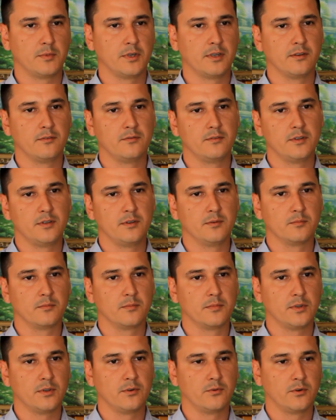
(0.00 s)
мы
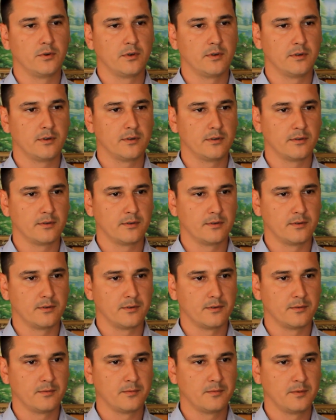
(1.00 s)
видим его э,
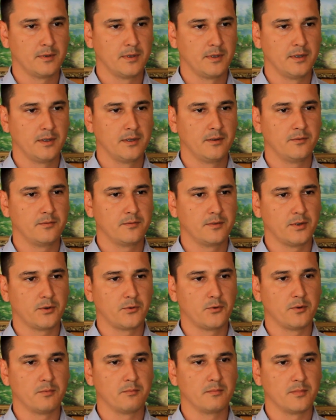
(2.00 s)
в
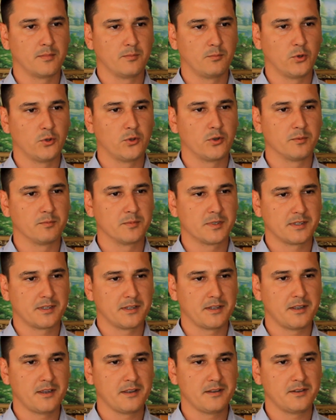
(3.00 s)
таком бодром
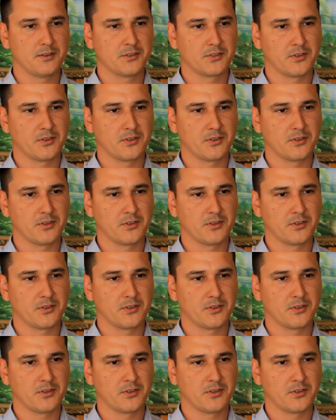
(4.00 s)
состоянии.